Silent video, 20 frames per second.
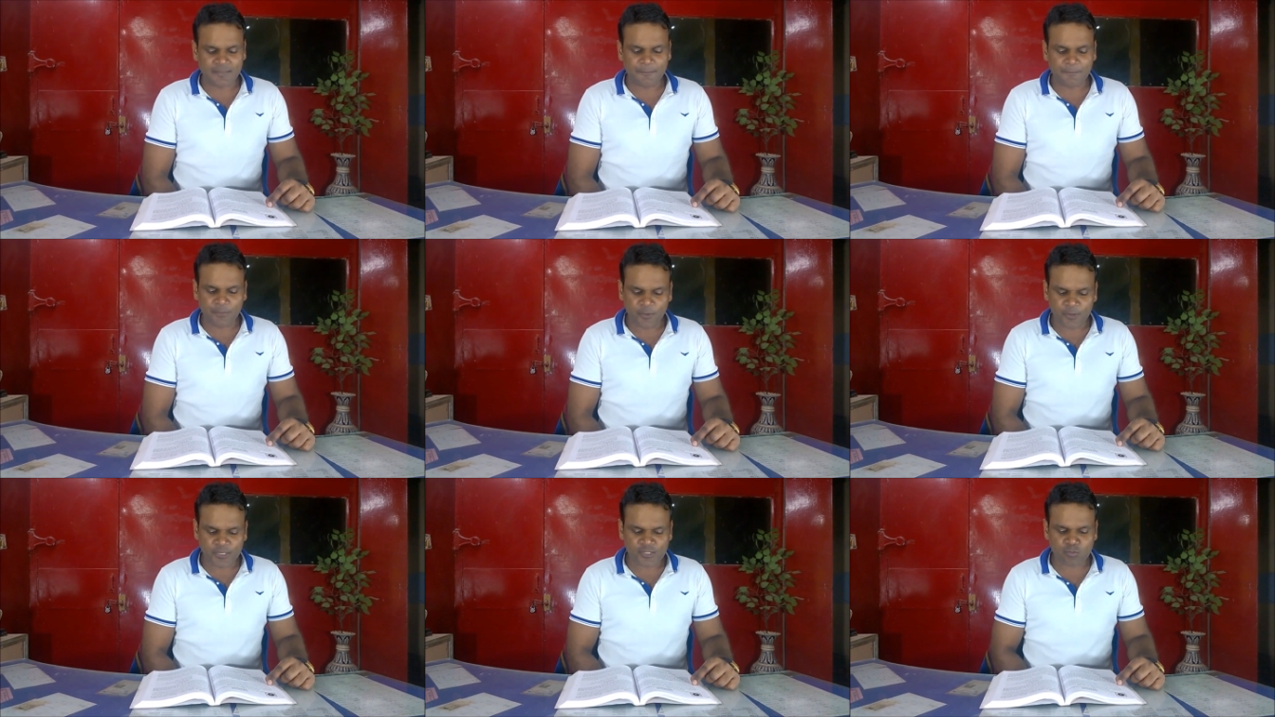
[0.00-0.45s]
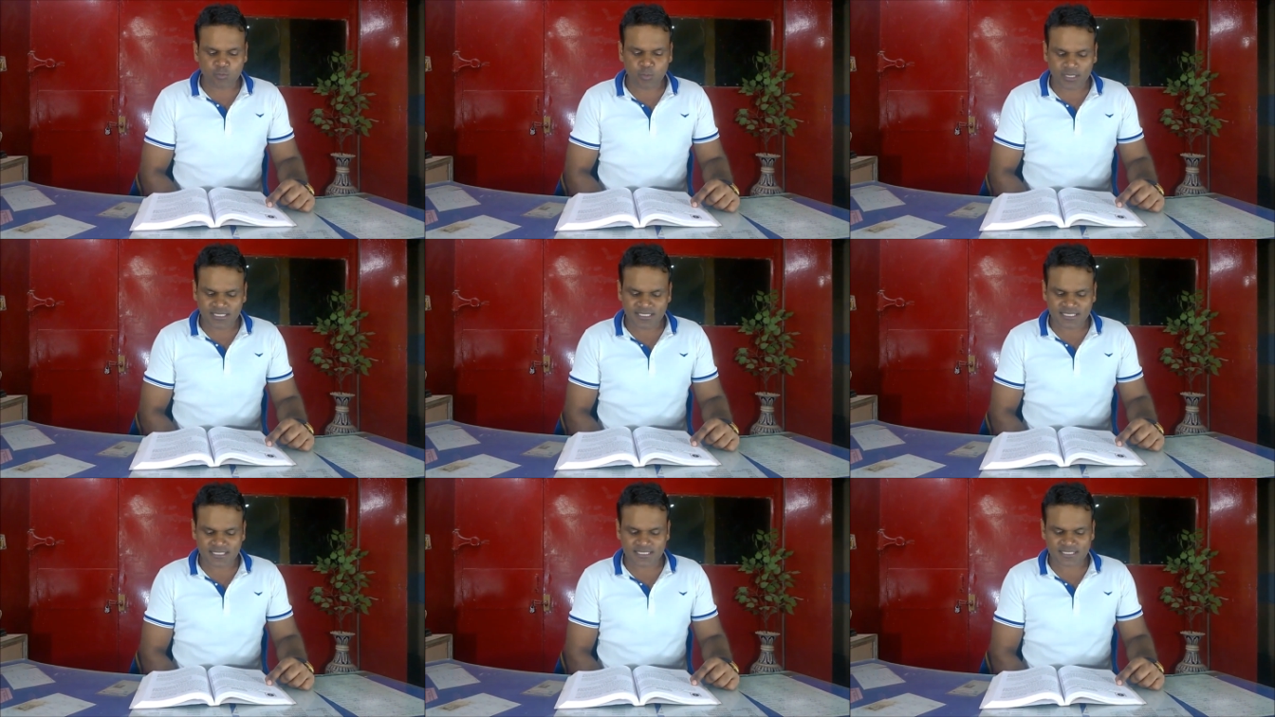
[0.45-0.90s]
The पोइट
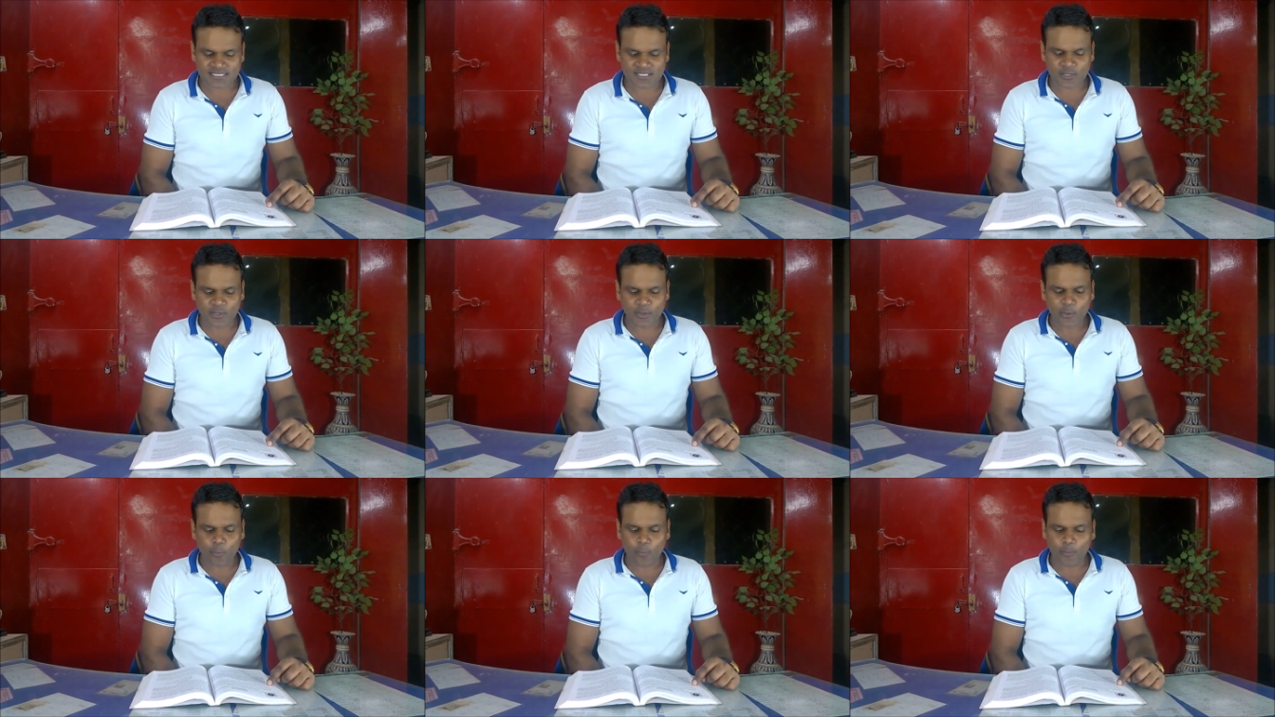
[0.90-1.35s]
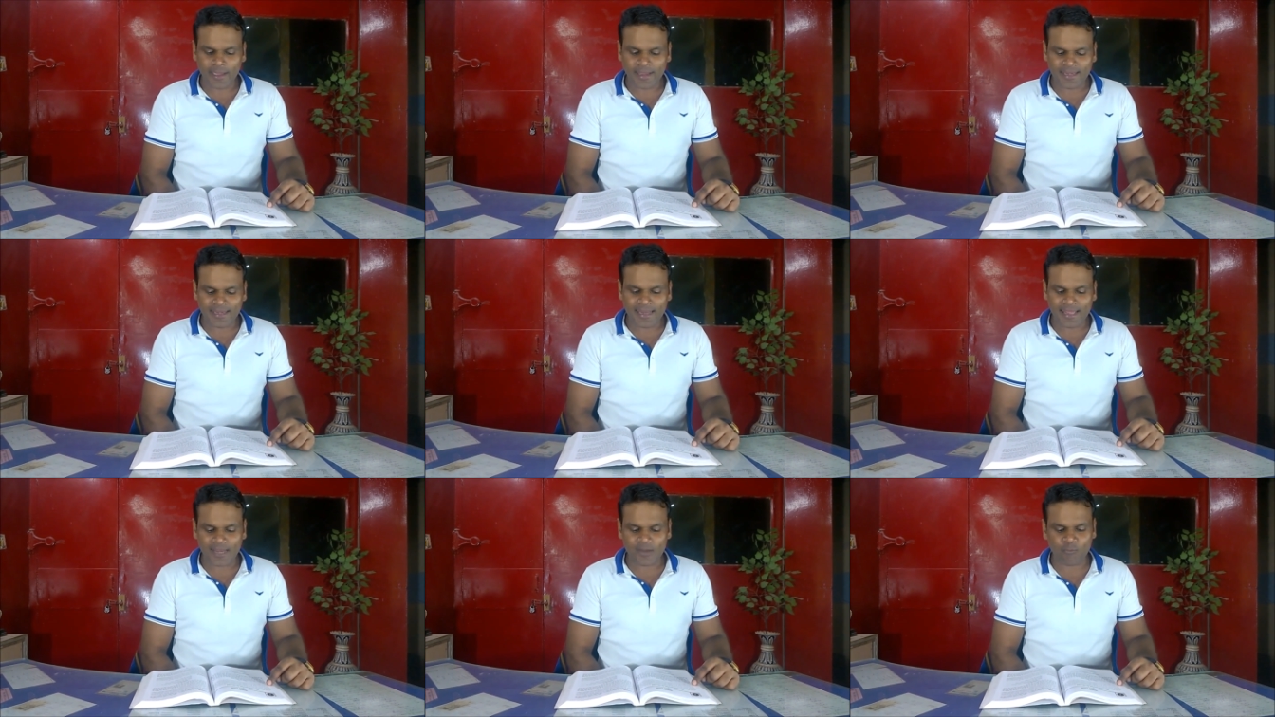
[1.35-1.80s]
wonders
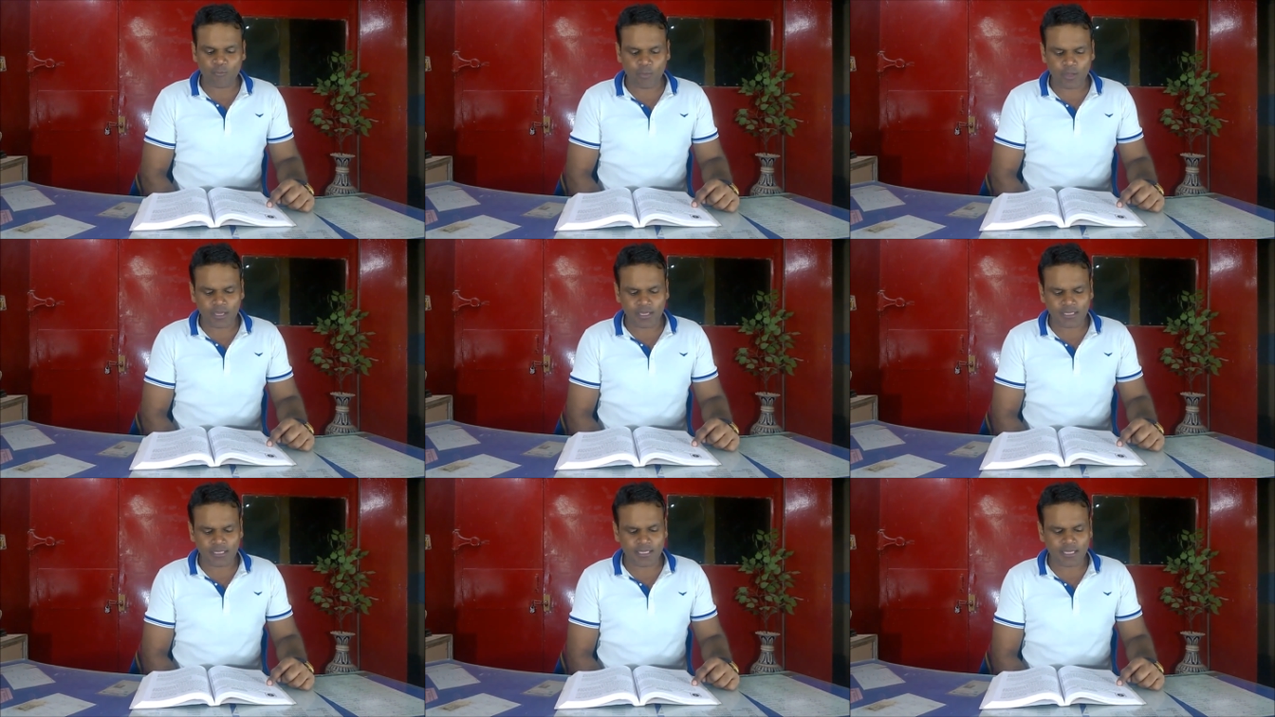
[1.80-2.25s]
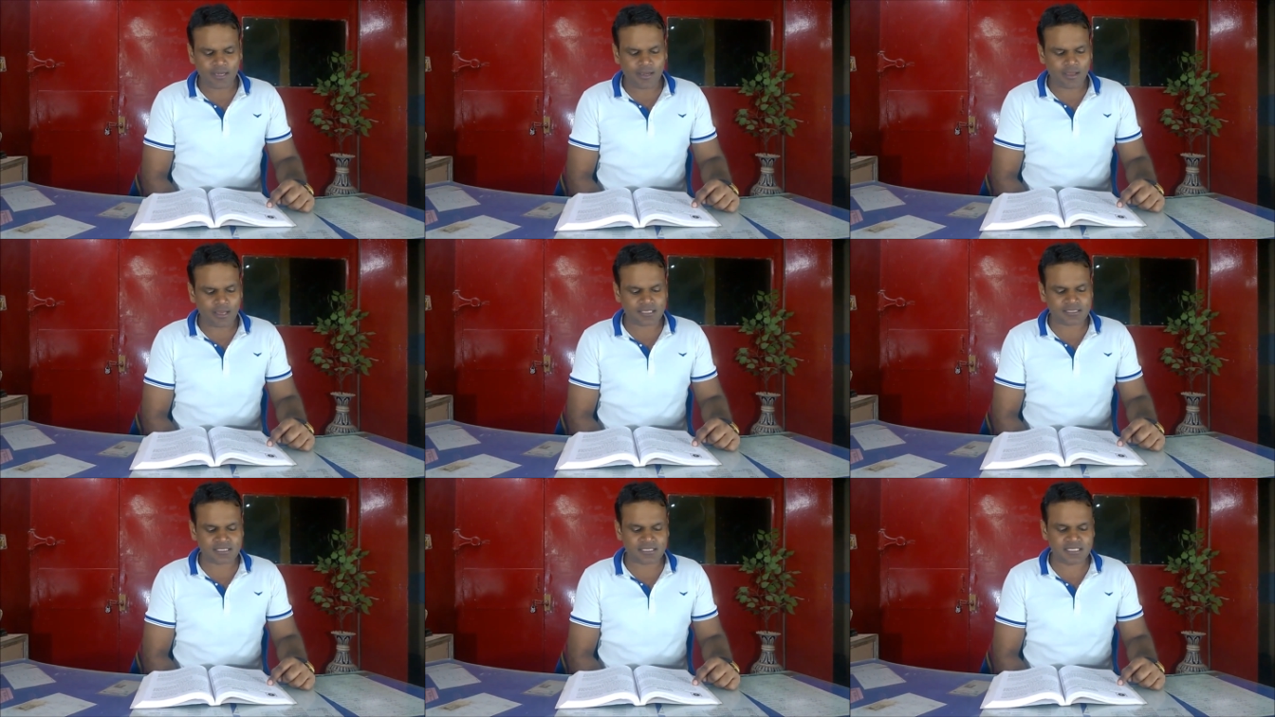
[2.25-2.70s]
when एंड where ही
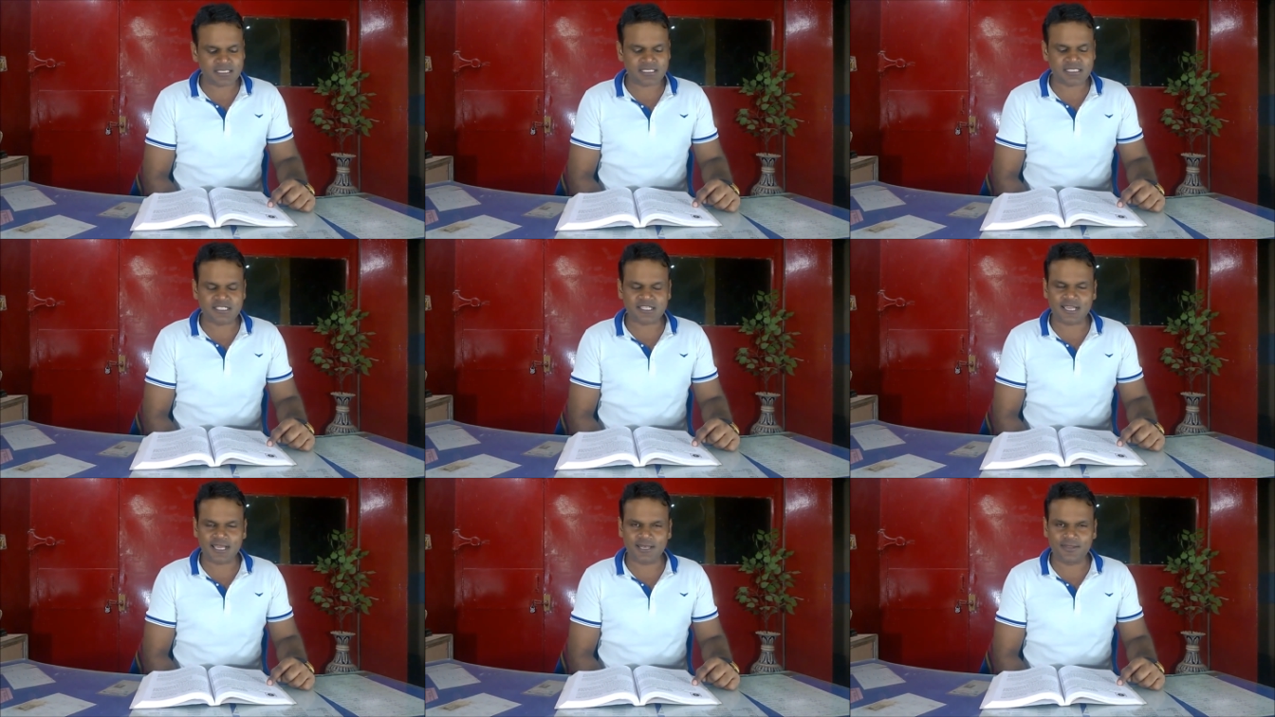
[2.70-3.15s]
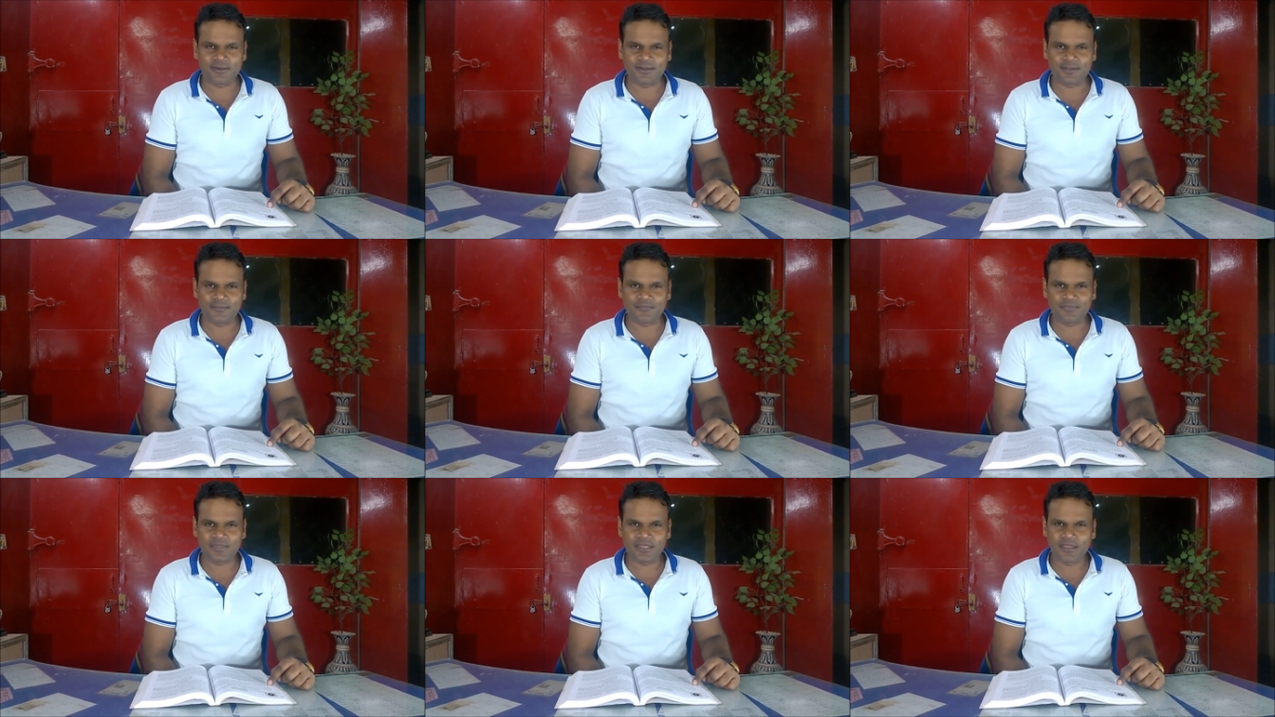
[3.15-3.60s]
lost his
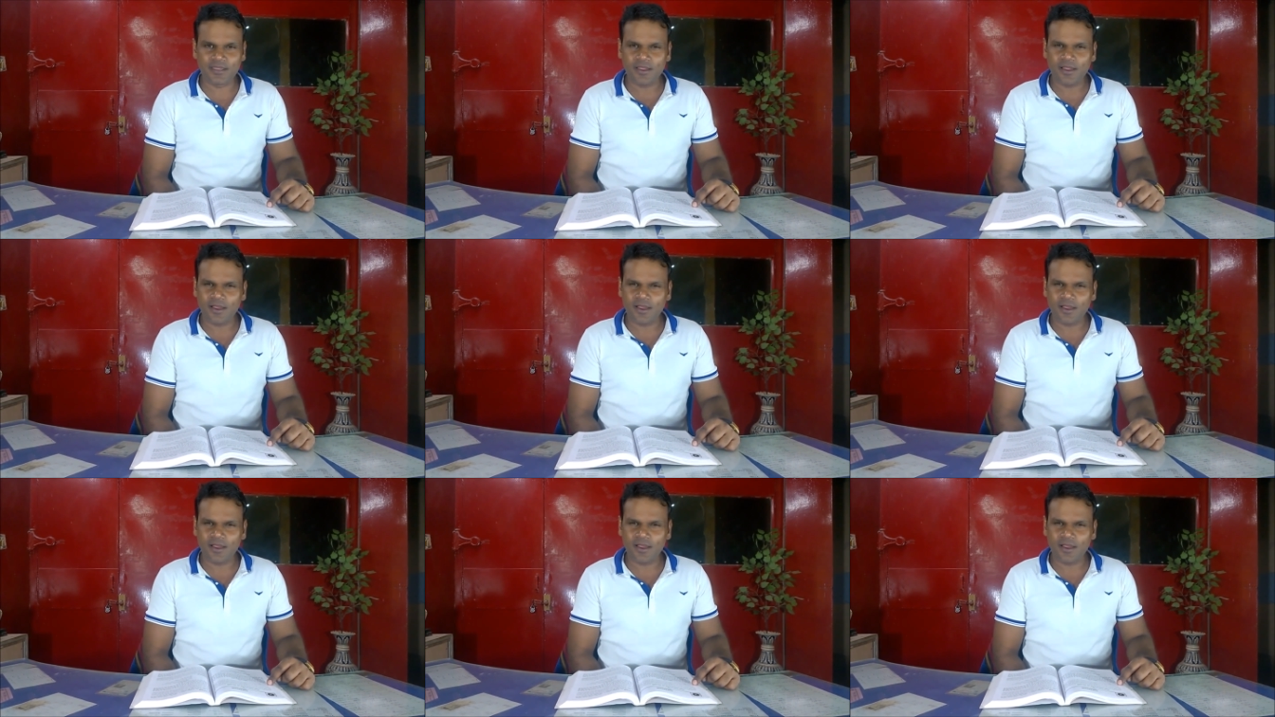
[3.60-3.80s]
childhood.